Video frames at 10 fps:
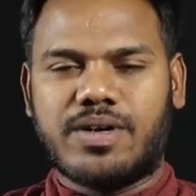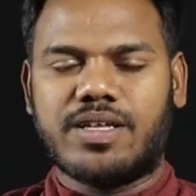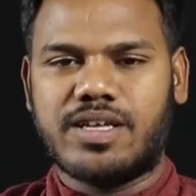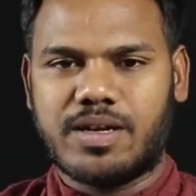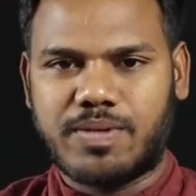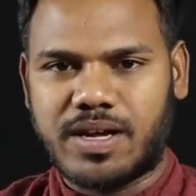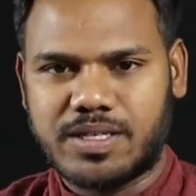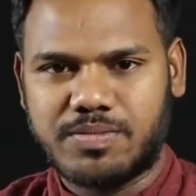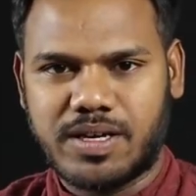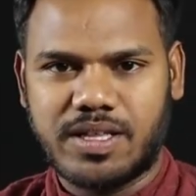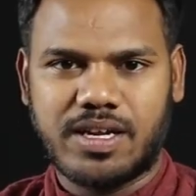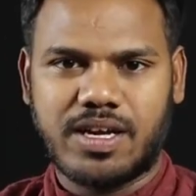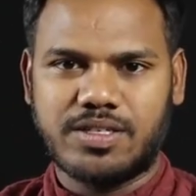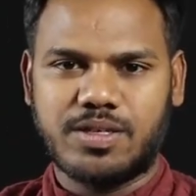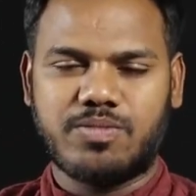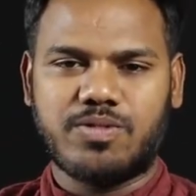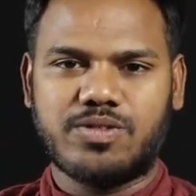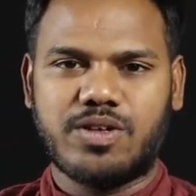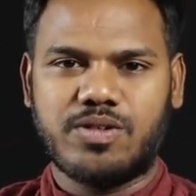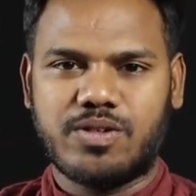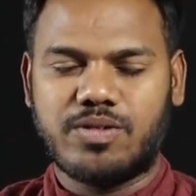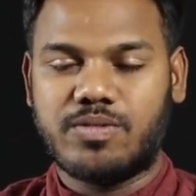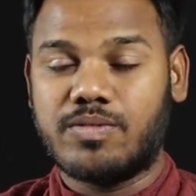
మగధీర ప్రకాష్ మగధీర గారు చెప్పుకోవచ్చు అన్నారు